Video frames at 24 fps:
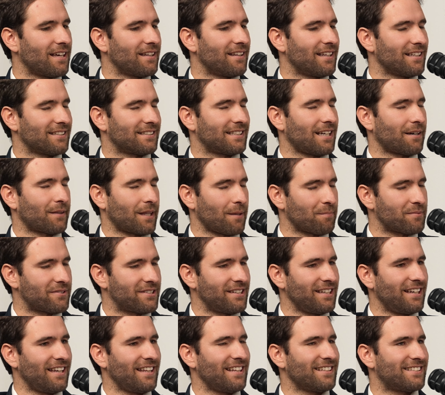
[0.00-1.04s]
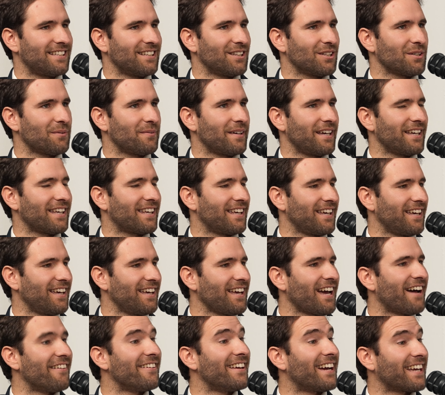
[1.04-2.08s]
de Startup Chile diciéndome
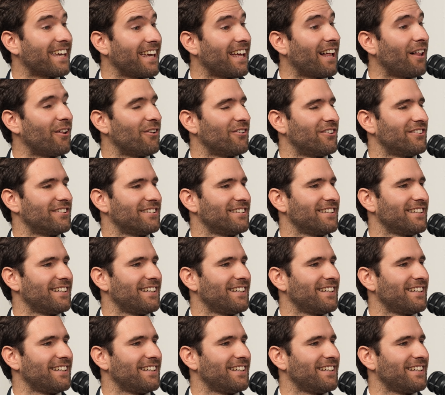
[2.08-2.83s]
que había quedado.